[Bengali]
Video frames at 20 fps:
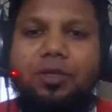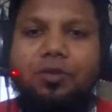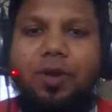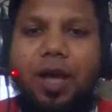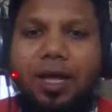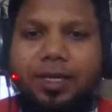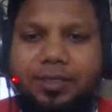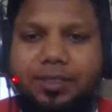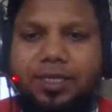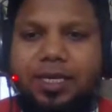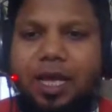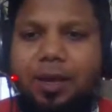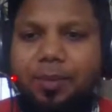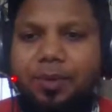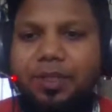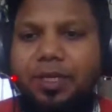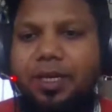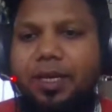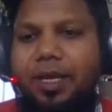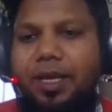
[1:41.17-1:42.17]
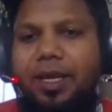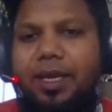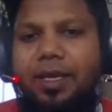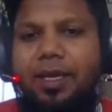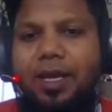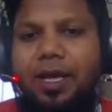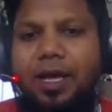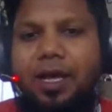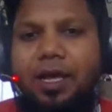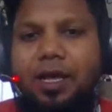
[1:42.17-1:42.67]
তো আজকে আমাদের এই
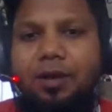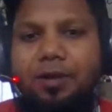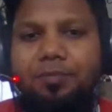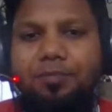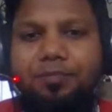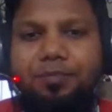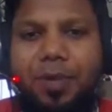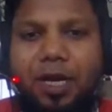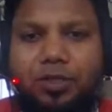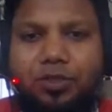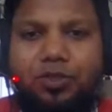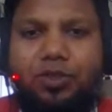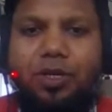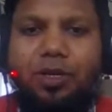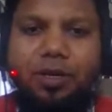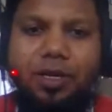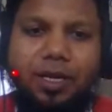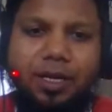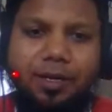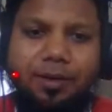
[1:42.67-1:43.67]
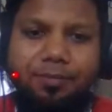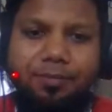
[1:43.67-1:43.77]
ভার্চুয়াল